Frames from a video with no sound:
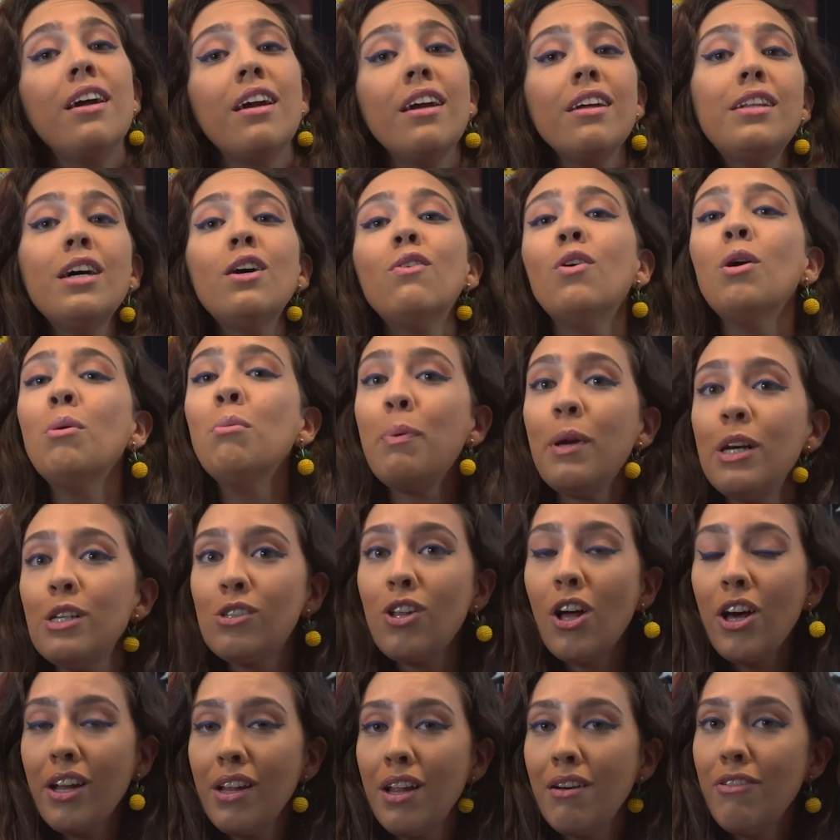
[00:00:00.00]
Então vamos para a
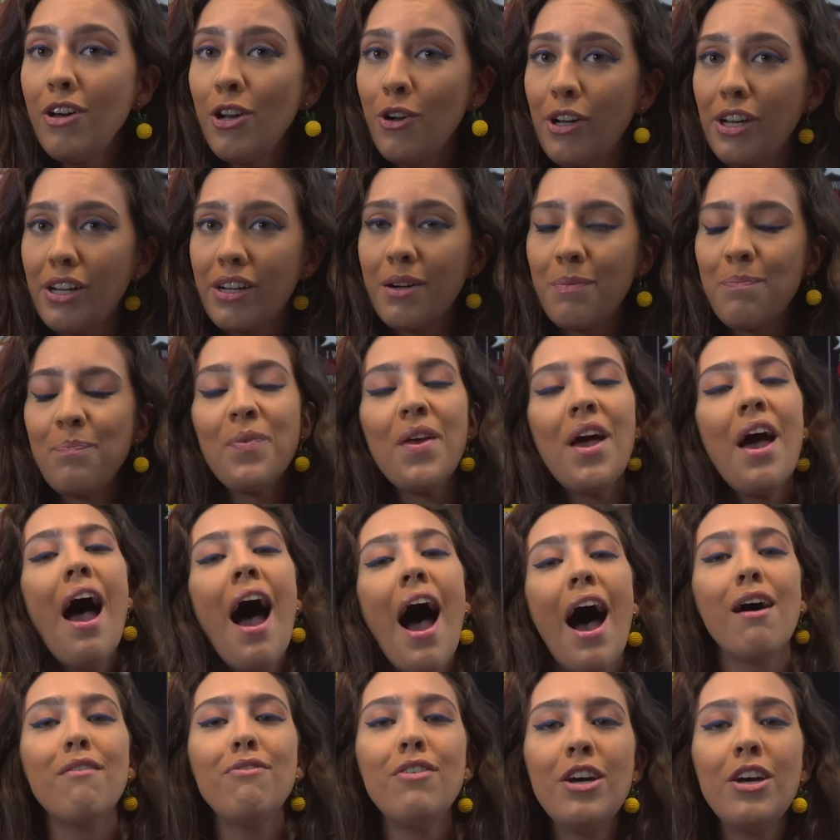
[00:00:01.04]
história da Verônica. A